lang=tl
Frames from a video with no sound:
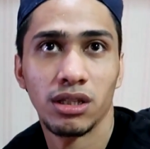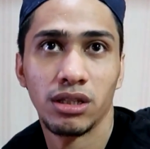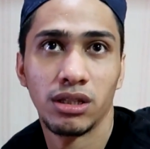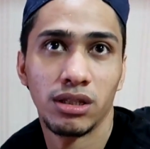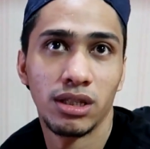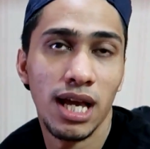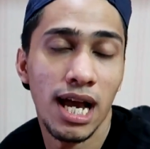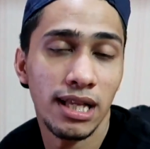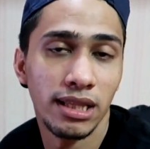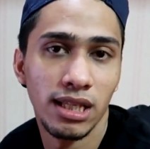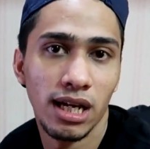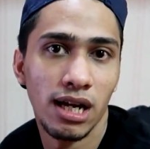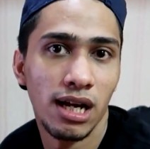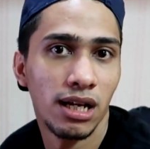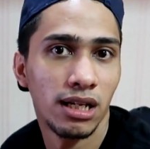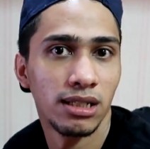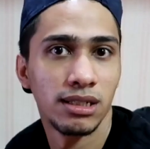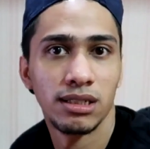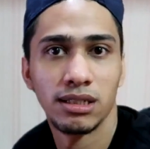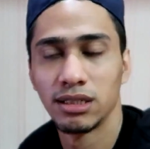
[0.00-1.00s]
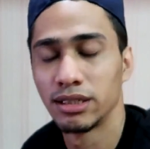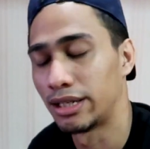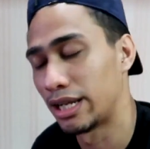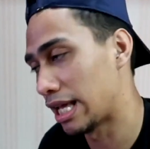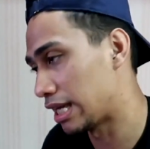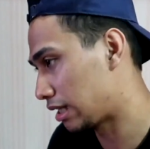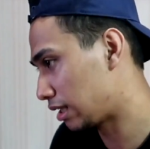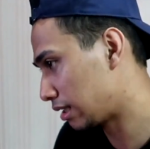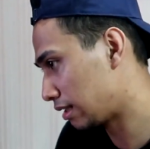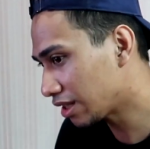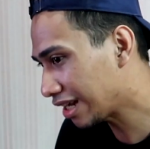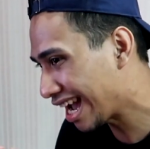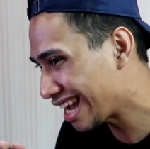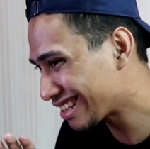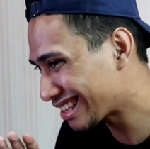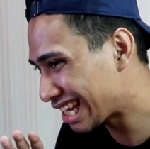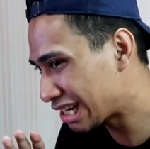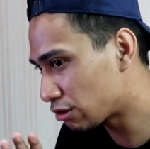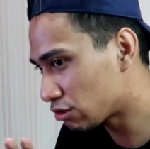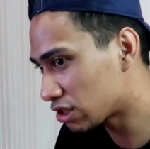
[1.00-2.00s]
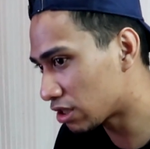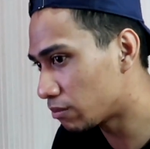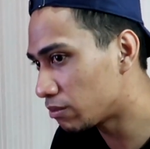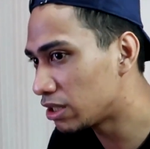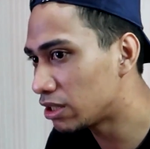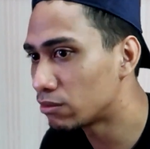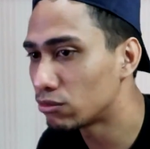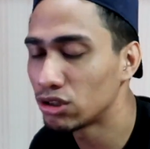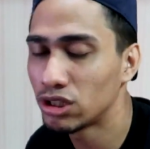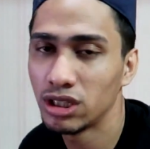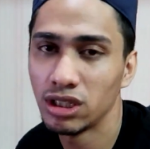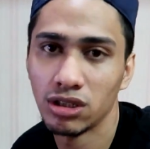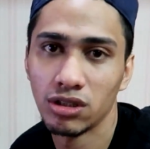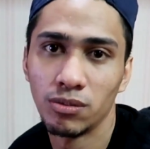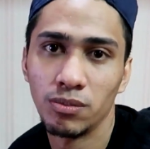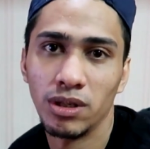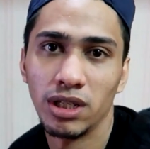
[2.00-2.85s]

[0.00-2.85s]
nada. Like, kahit anong sabihin mo dito,